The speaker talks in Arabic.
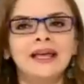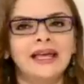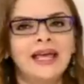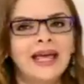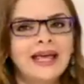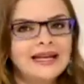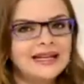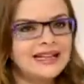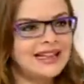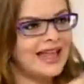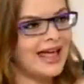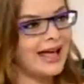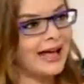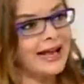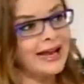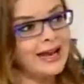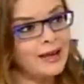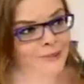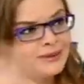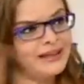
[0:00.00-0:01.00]
كانت
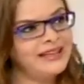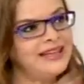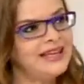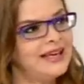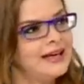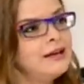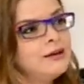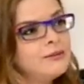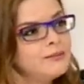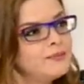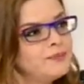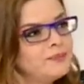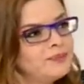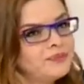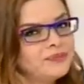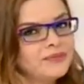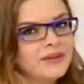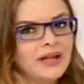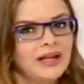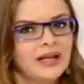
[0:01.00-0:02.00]
الأغلبية
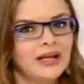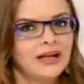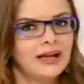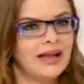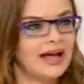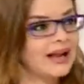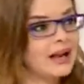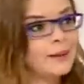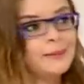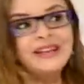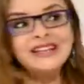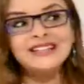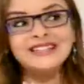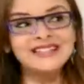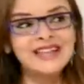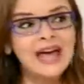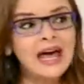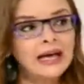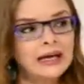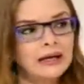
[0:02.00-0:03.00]
الأغلبية
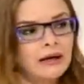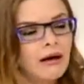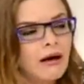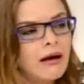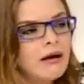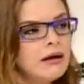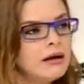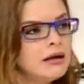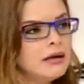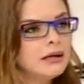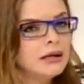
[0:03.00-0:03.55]
الساحقة